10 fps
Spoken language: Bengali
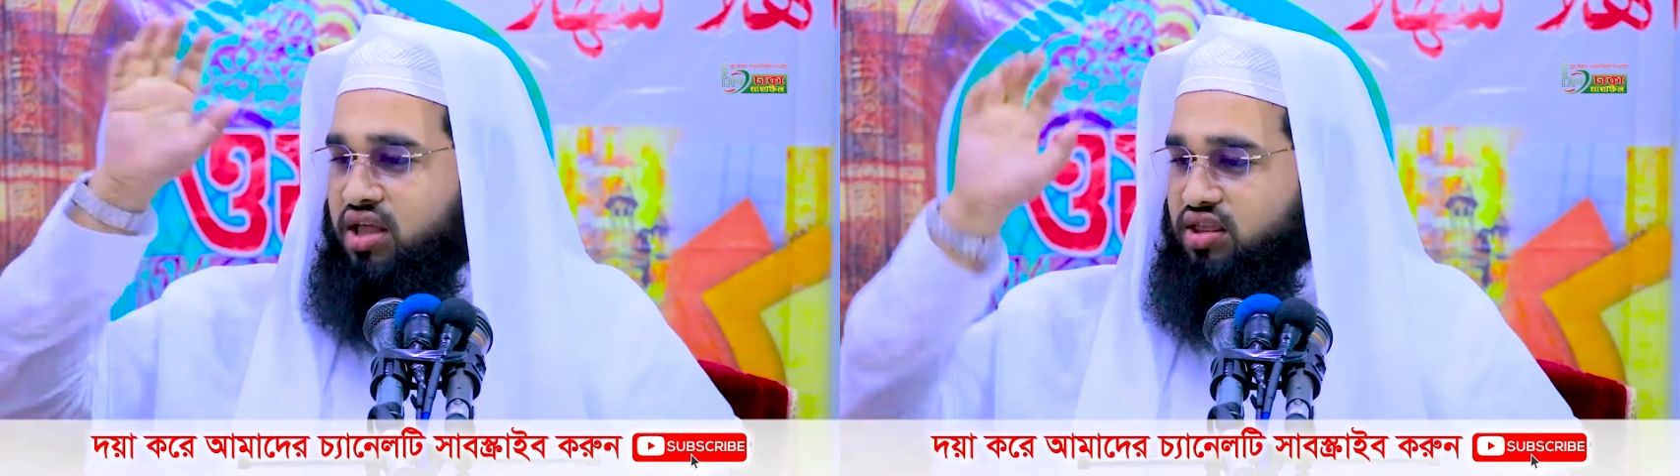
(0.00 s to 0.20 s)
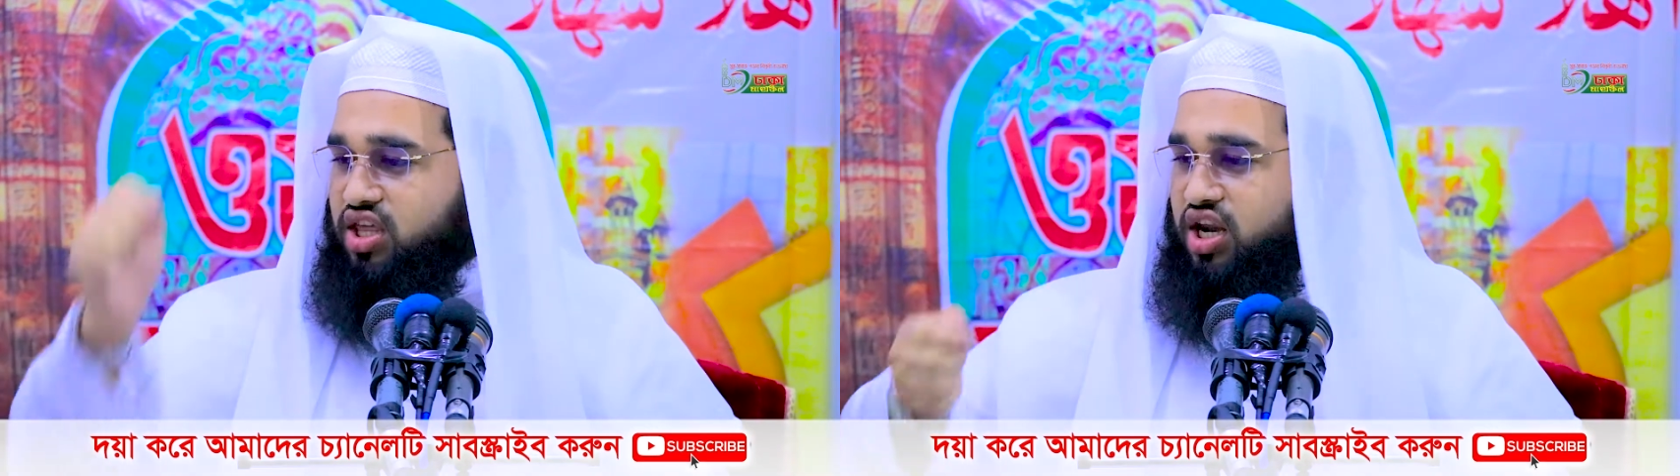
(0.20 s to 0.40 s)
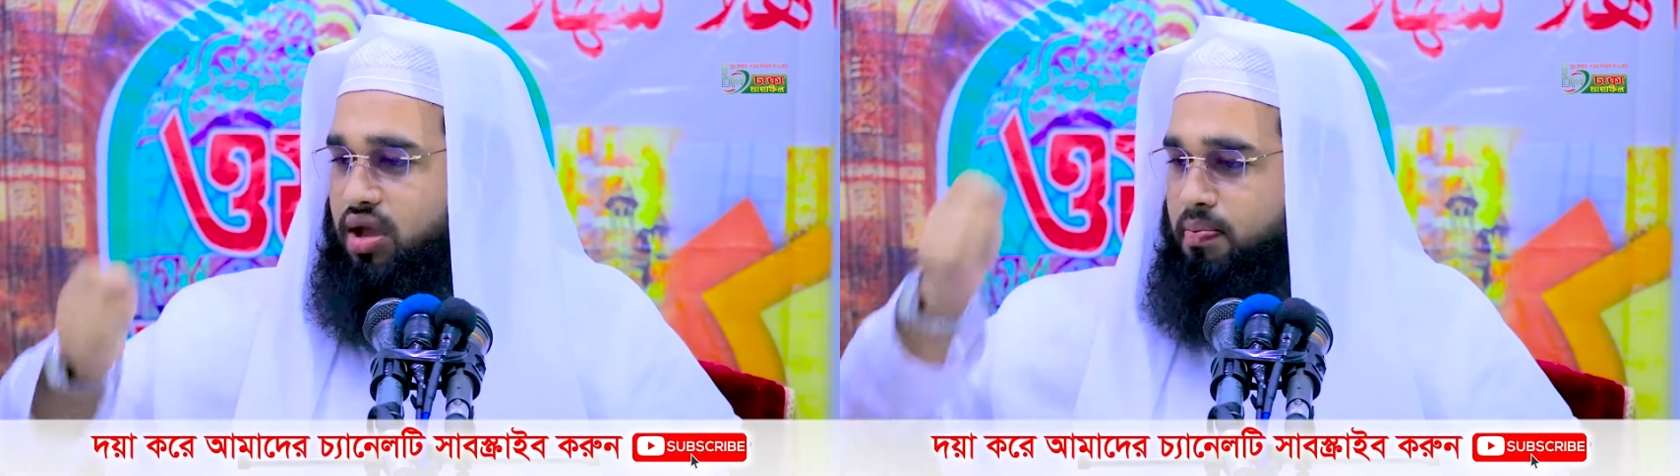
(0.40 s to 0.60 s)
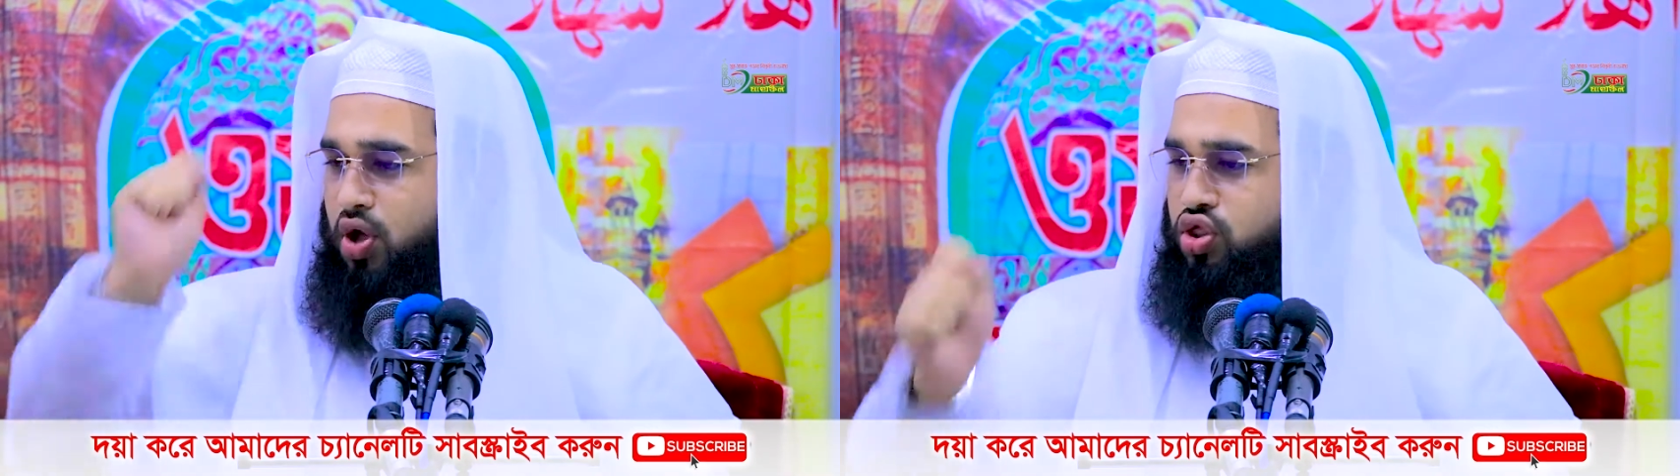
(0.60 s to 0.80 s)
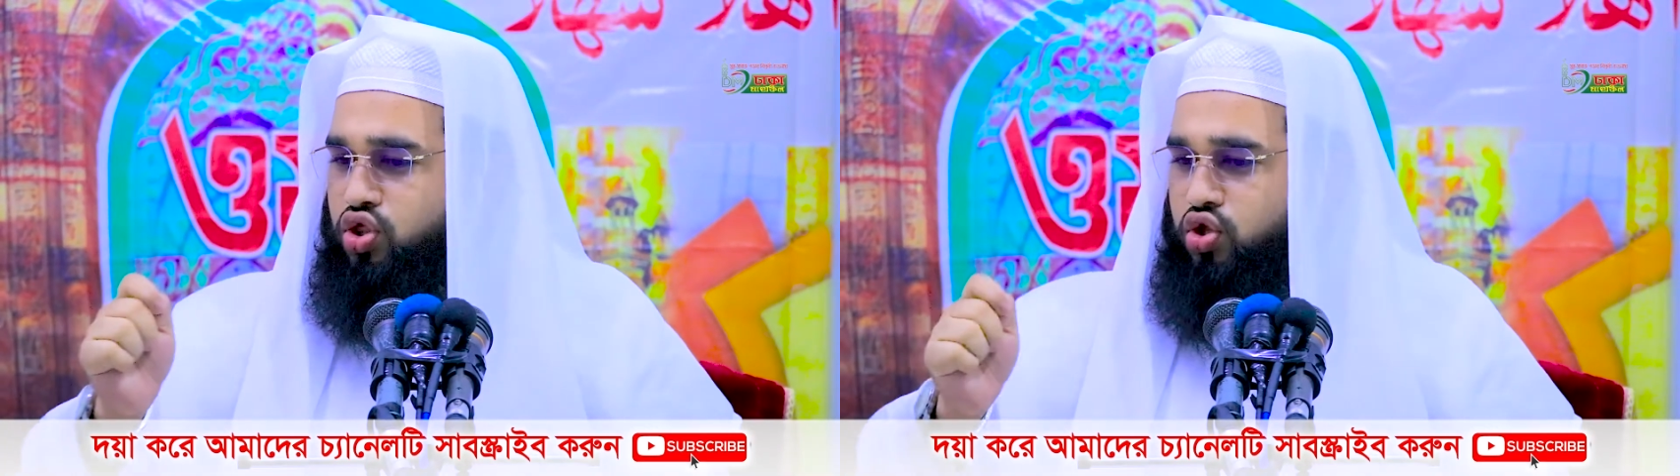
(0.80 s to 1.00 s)
তাদেরকে
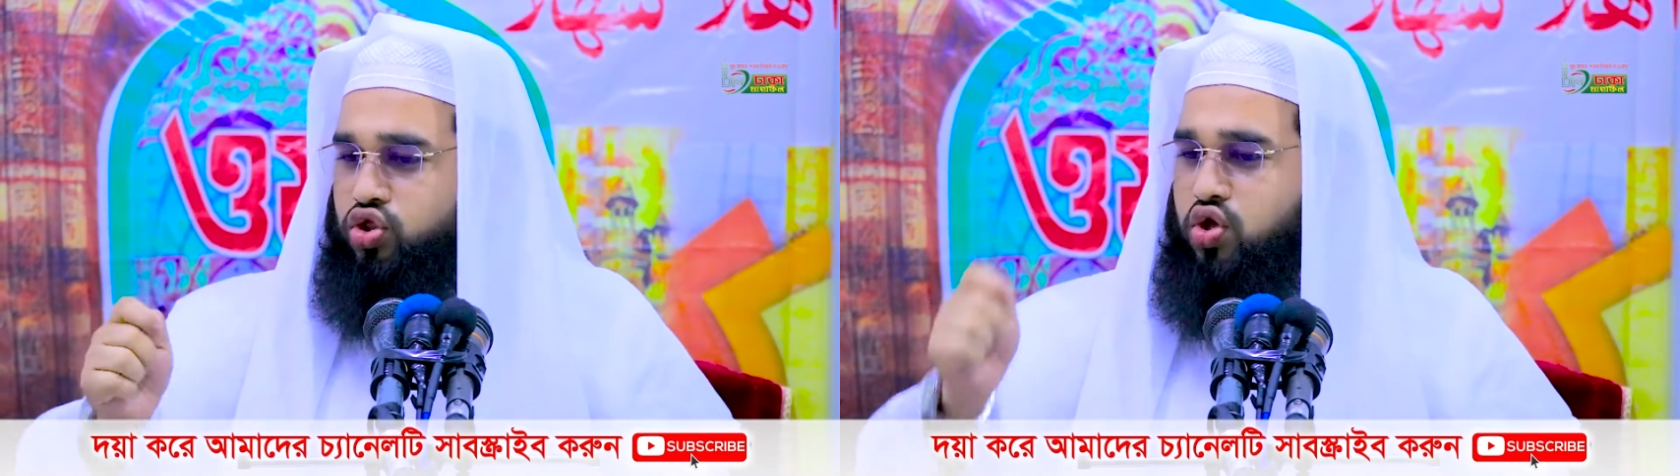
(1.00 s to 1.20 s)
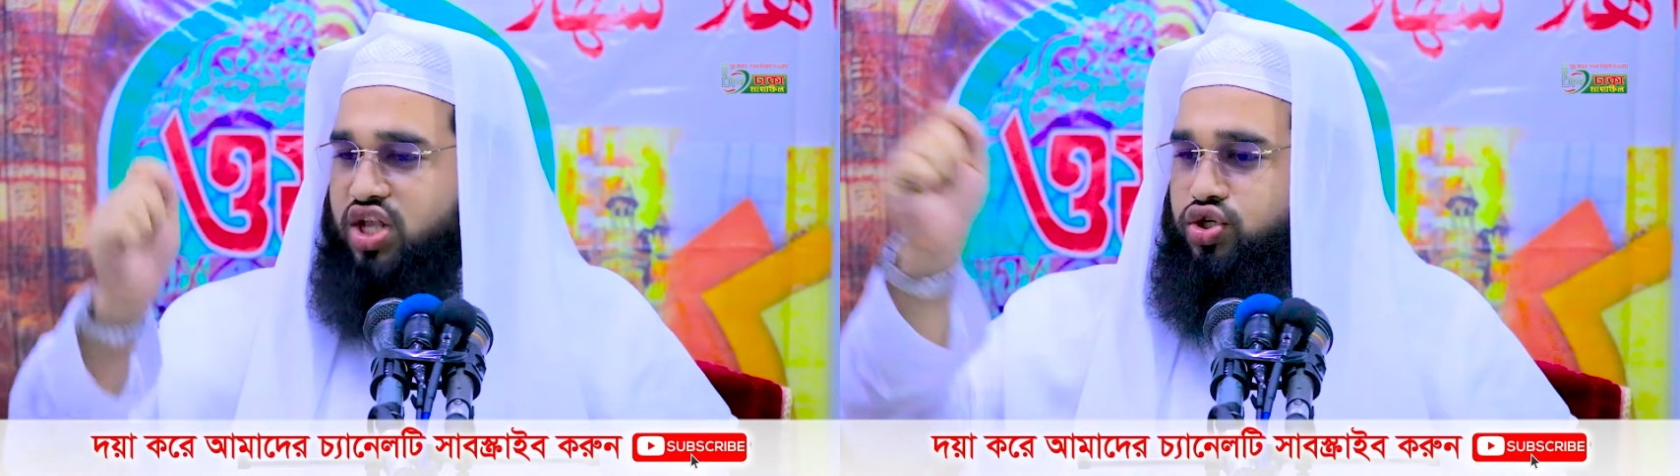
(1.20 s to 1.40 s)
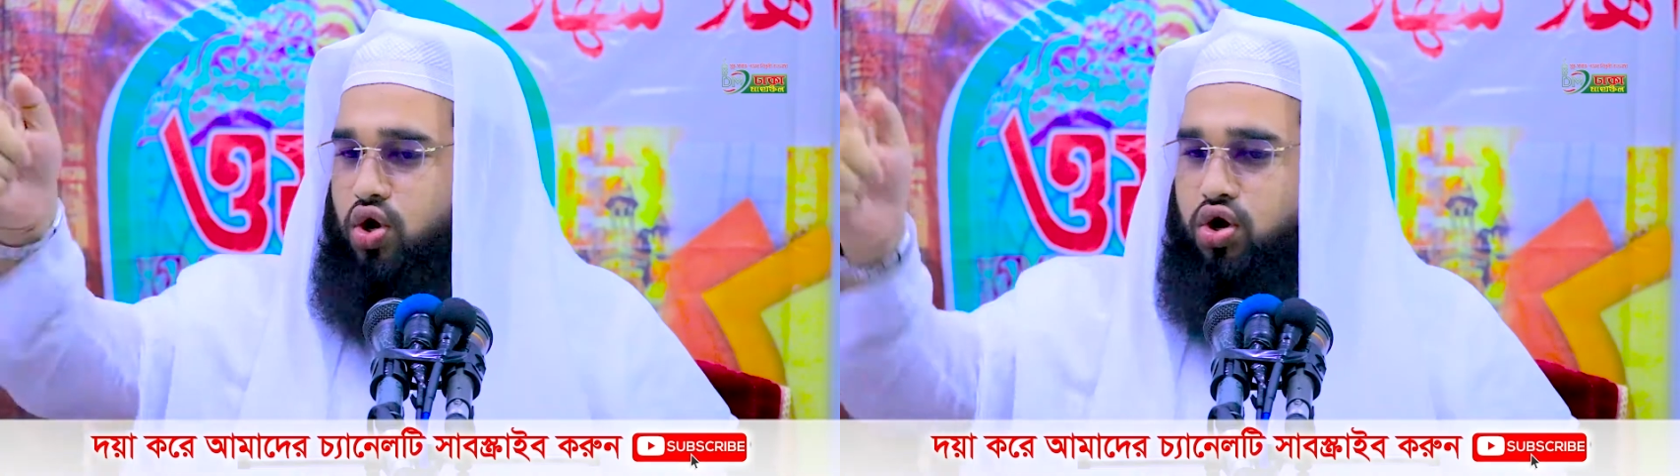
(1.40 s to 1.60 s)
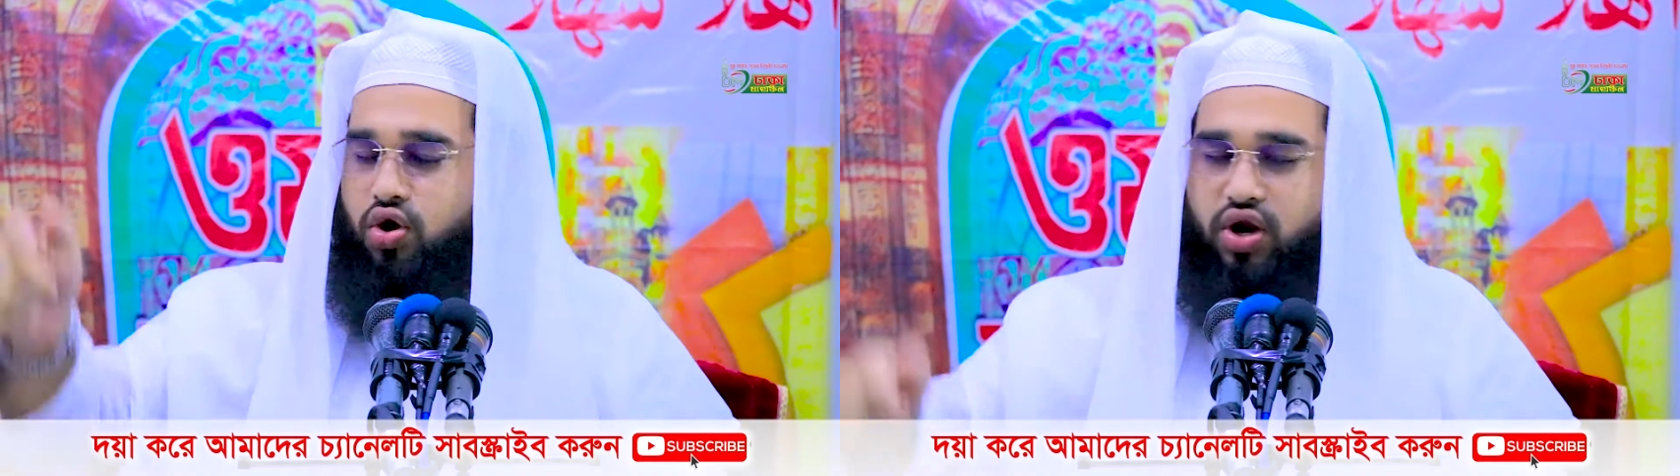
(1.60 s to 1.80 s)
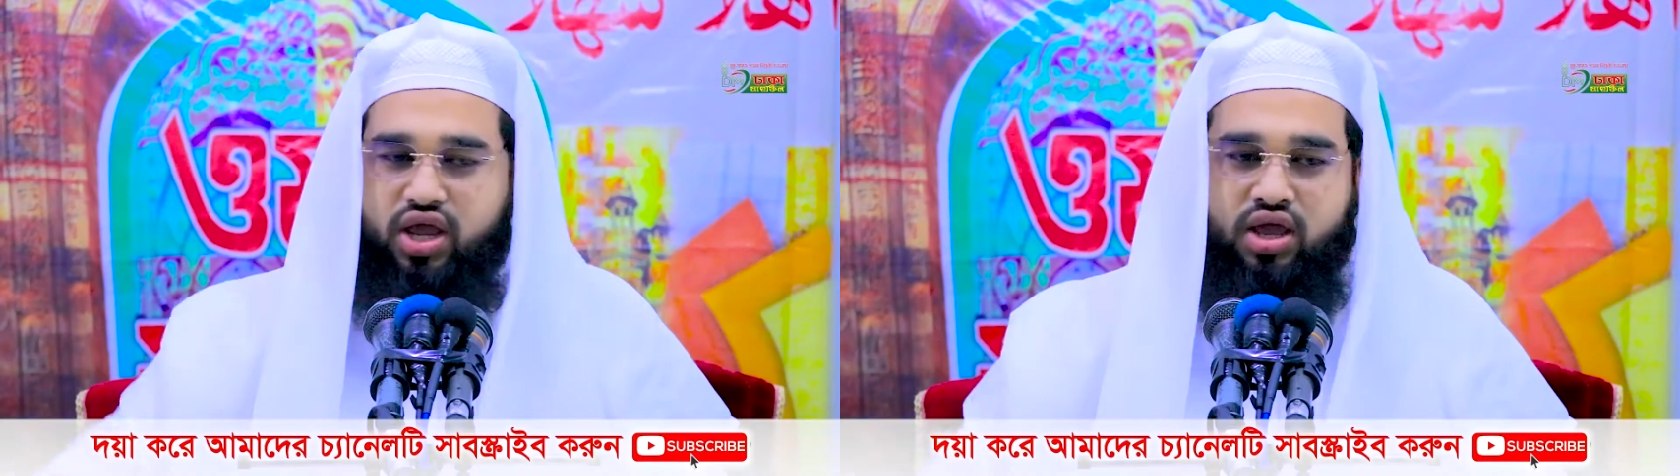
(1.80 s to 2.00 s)
বন্ধুত্ব আচরণ
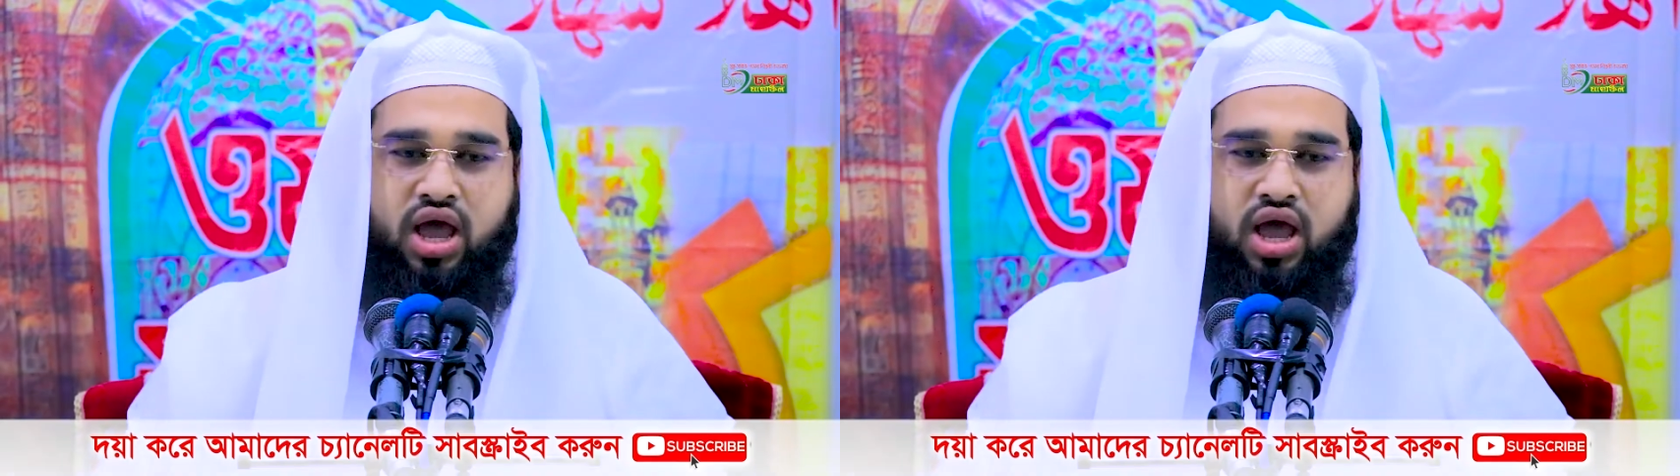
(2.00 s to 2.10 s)
করে